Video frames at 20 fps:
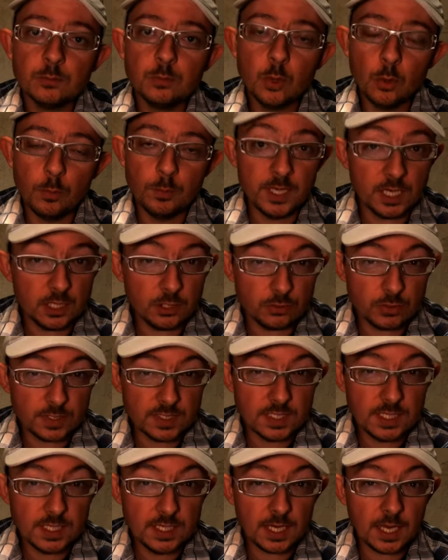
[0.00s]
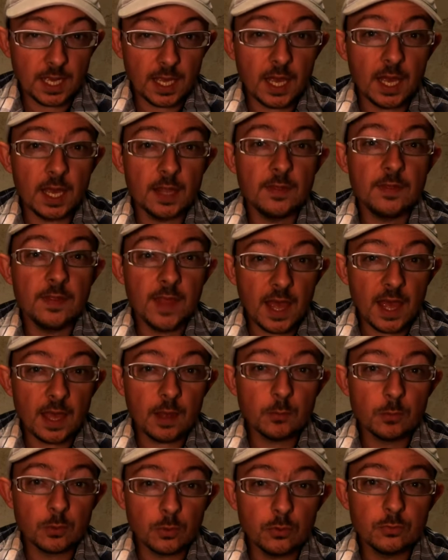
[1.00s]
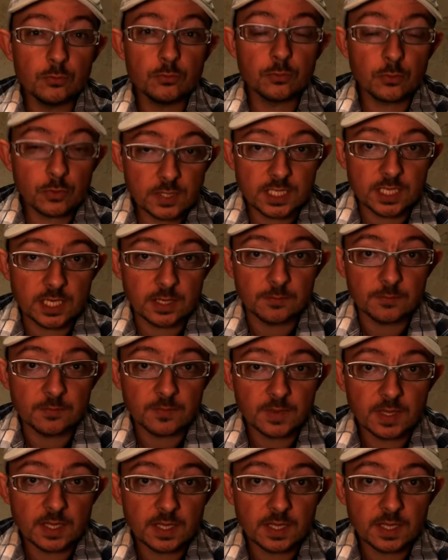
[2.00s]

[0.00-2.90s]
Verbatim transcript: pour bien choisir un arbre fruitier